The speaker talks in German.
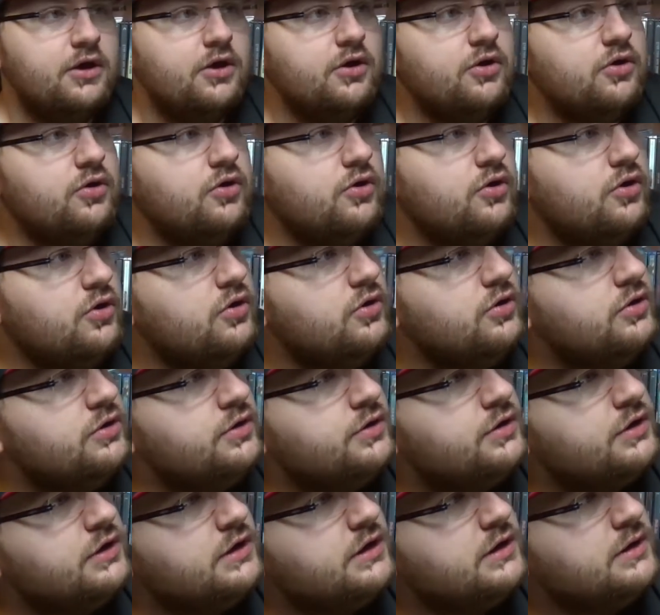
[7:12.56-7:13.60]

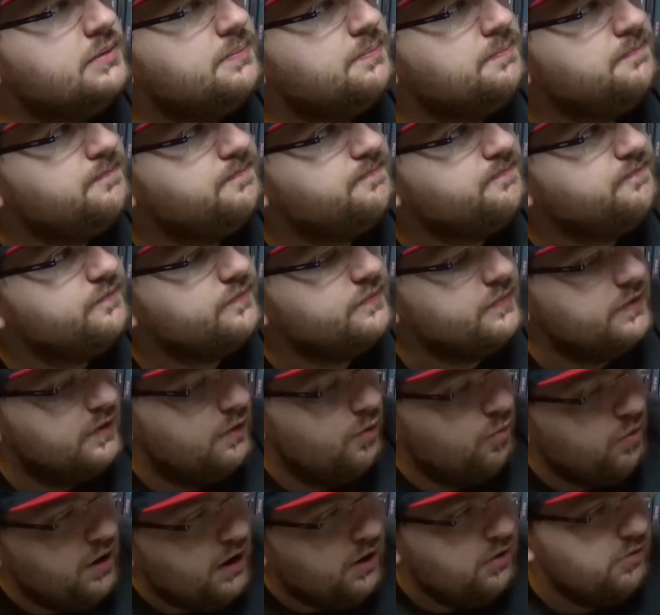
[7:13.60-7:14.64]
Und ähm,
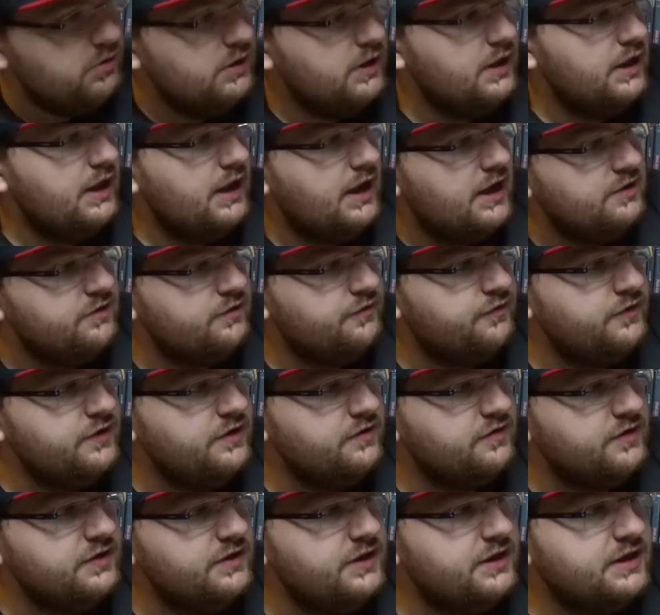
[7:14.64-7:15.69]
wow. Also ich finde
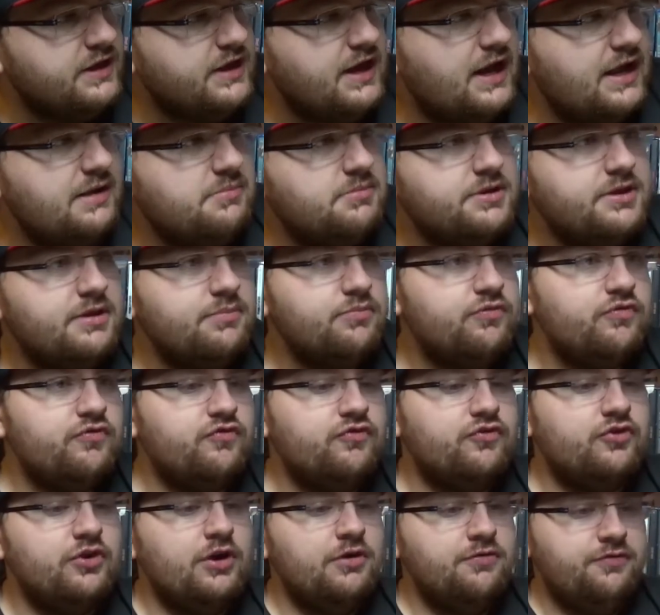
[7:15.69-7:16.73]
es richtig geil mit dem
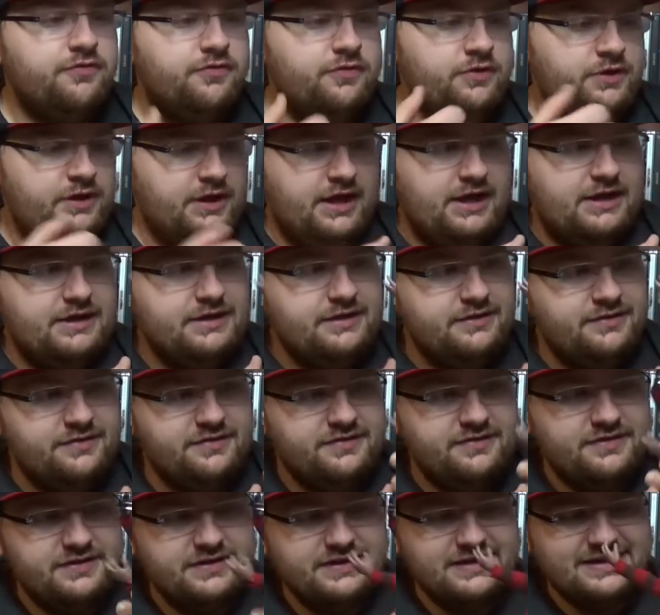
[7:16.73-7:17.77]
Stoff und
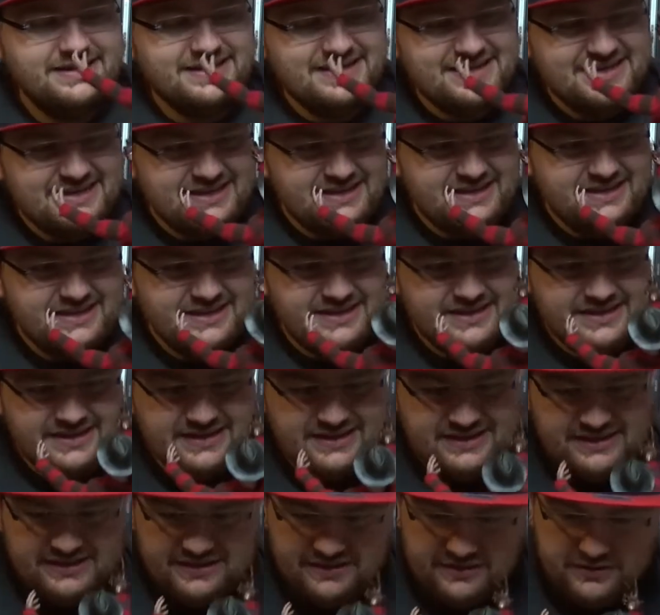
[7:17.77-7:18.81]
alles. Richtig,
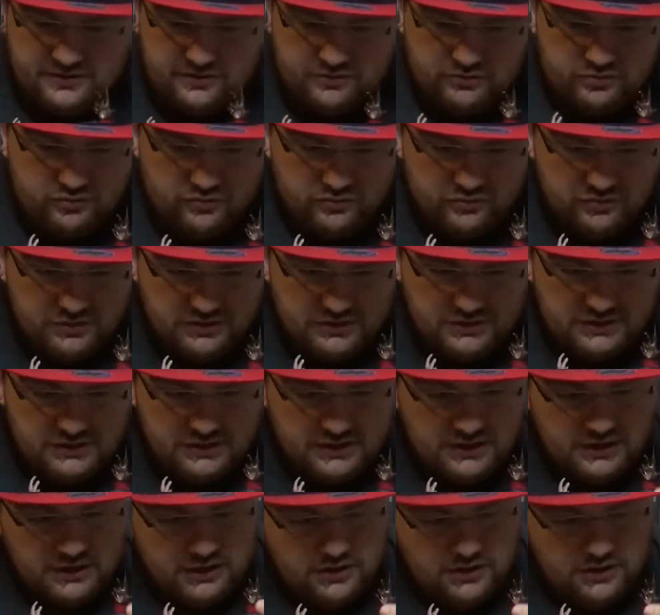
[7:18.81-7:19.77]
richtig cool.